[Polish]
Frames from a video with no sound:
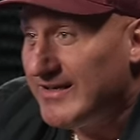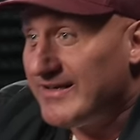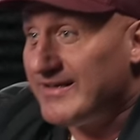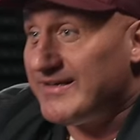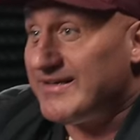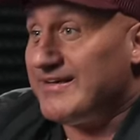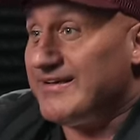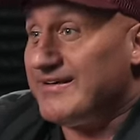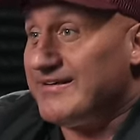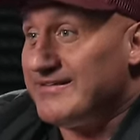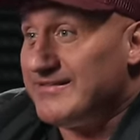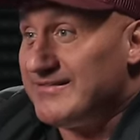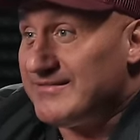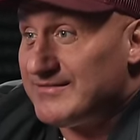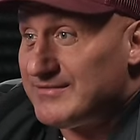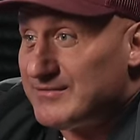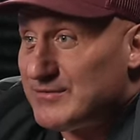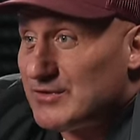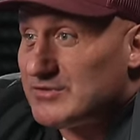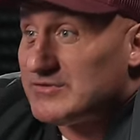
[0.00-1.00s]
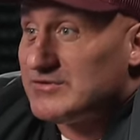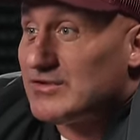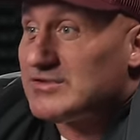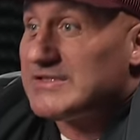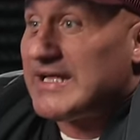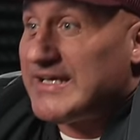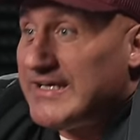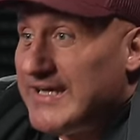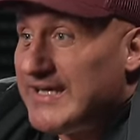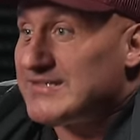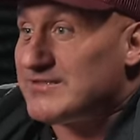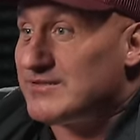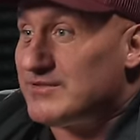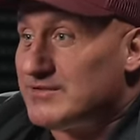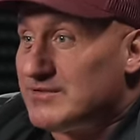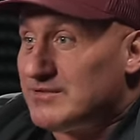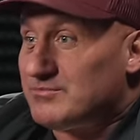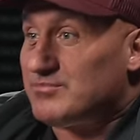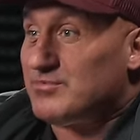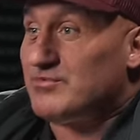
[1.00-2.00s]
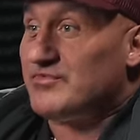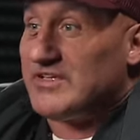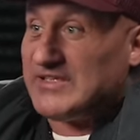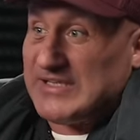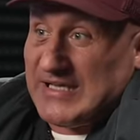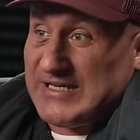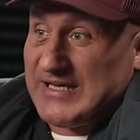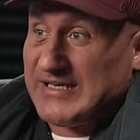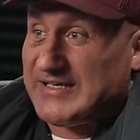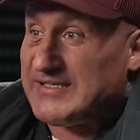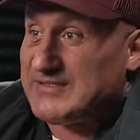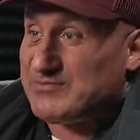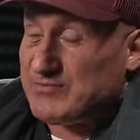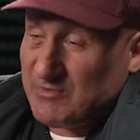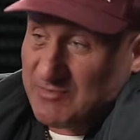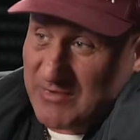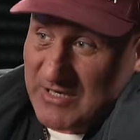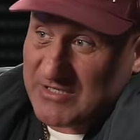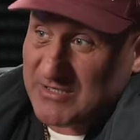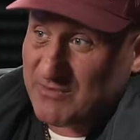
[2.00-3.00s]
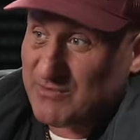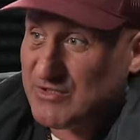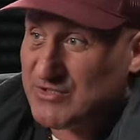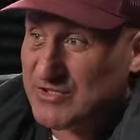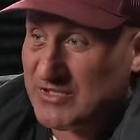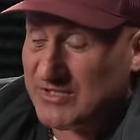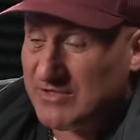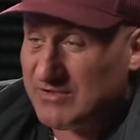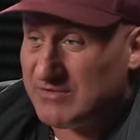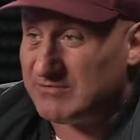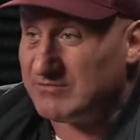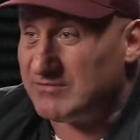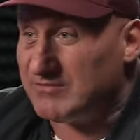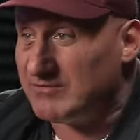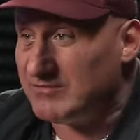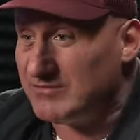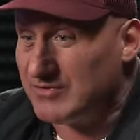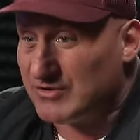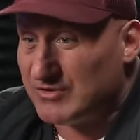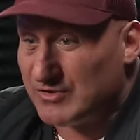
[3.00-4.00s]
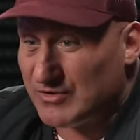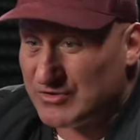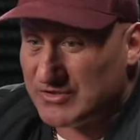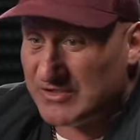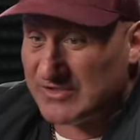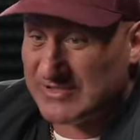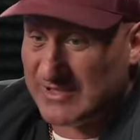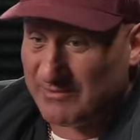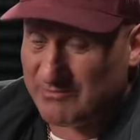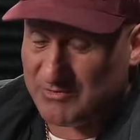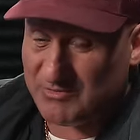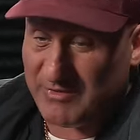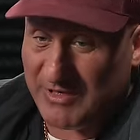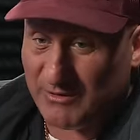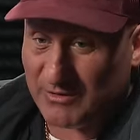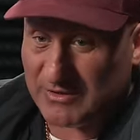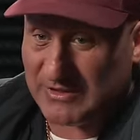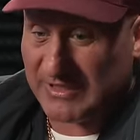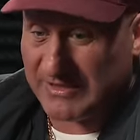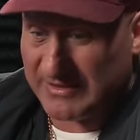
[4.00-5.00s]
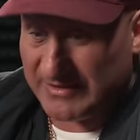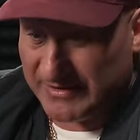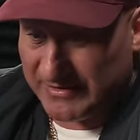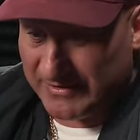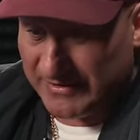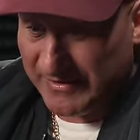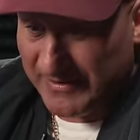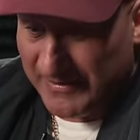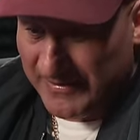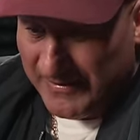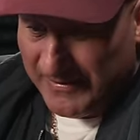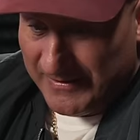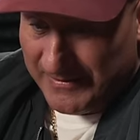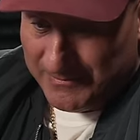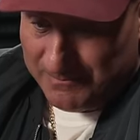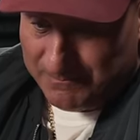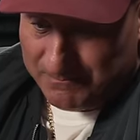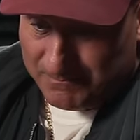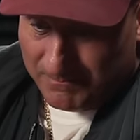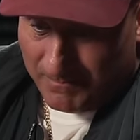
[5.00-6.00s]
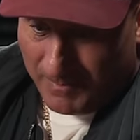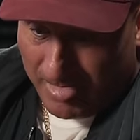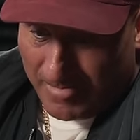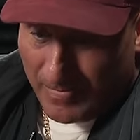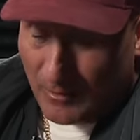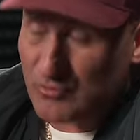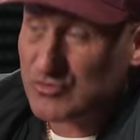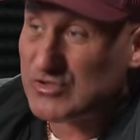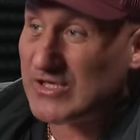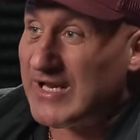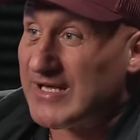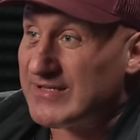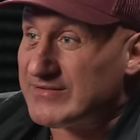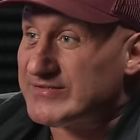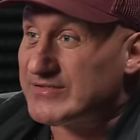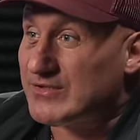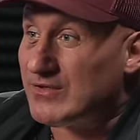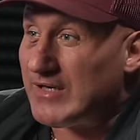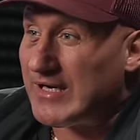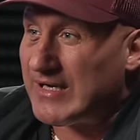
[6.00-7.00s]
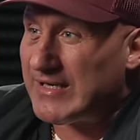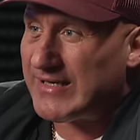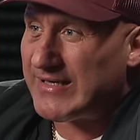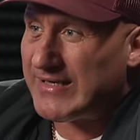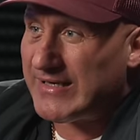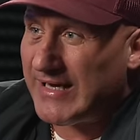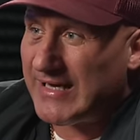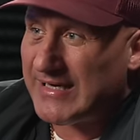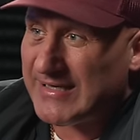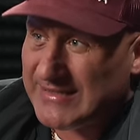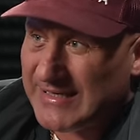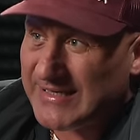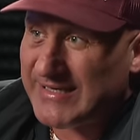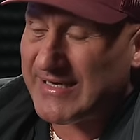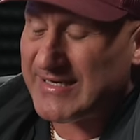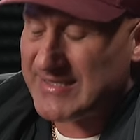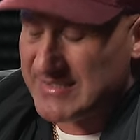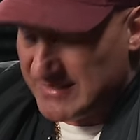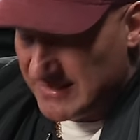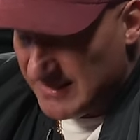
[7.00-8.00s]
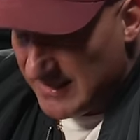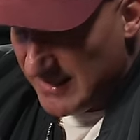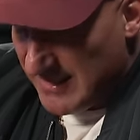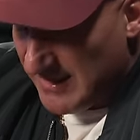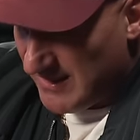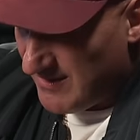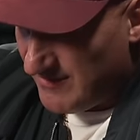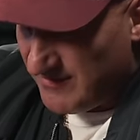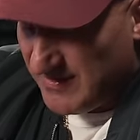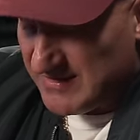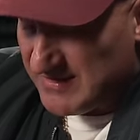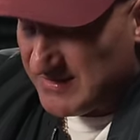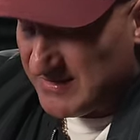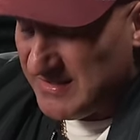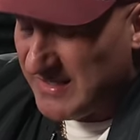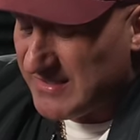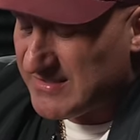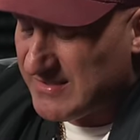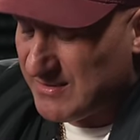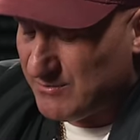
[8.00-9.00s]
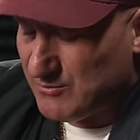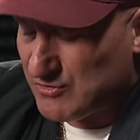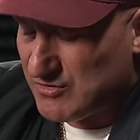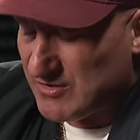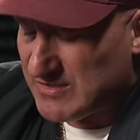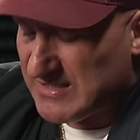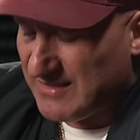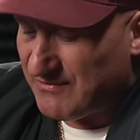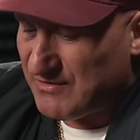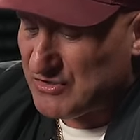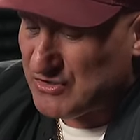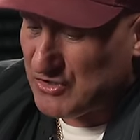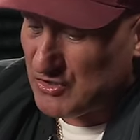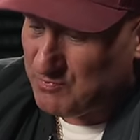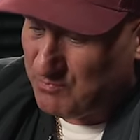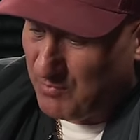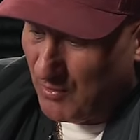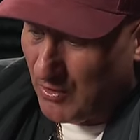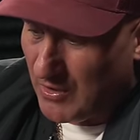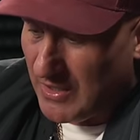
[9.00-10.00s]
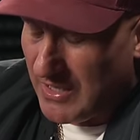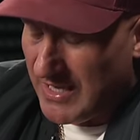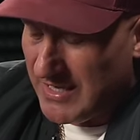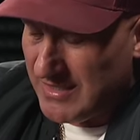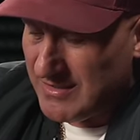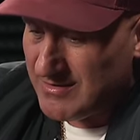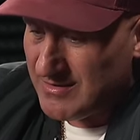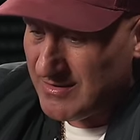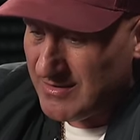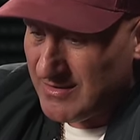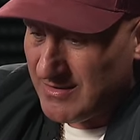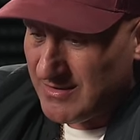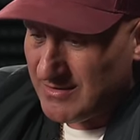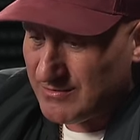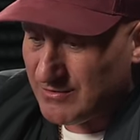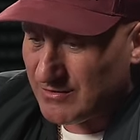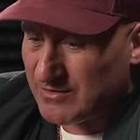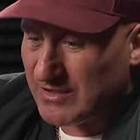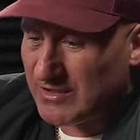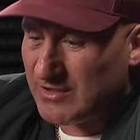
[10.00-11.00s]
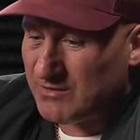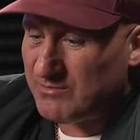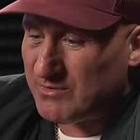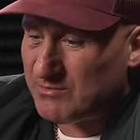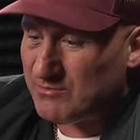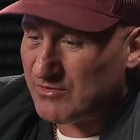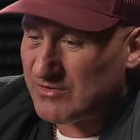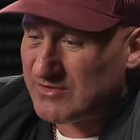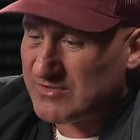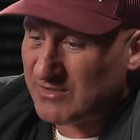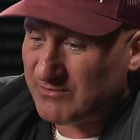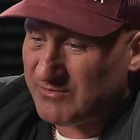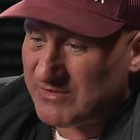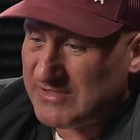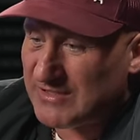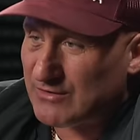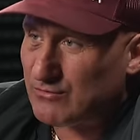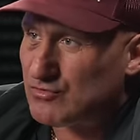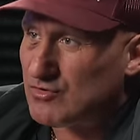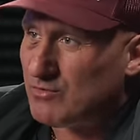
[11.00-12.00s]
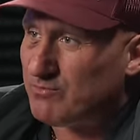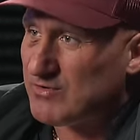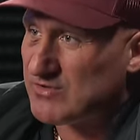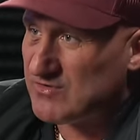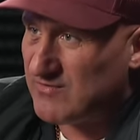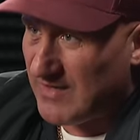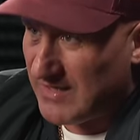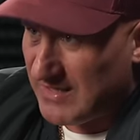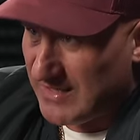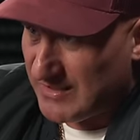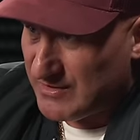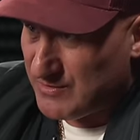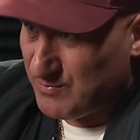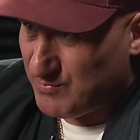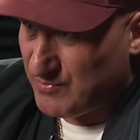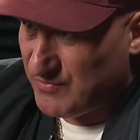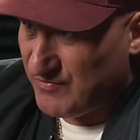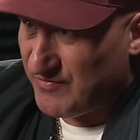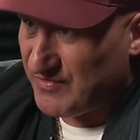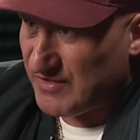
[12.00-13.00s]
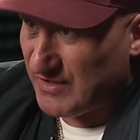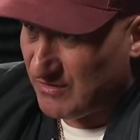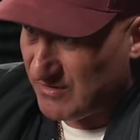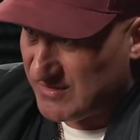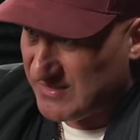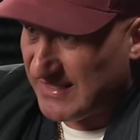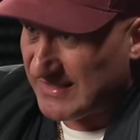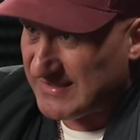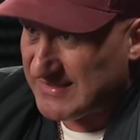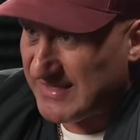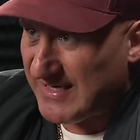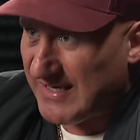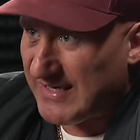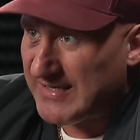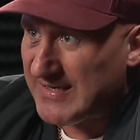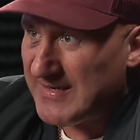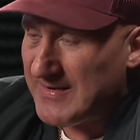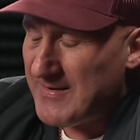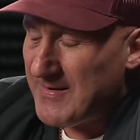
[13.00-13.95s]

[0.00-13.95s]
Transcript: E, no, no tak jest, no, no, mówię tak jak jest, przepraszam, jeżeli to troszkę zabrzmiało tak y, mm, nonszalancko, ale, ale tak jest. Więc nie chcę mu zostawiać też pola, do tego bym mógł sobie za dużo pozwalać w negocjacjach.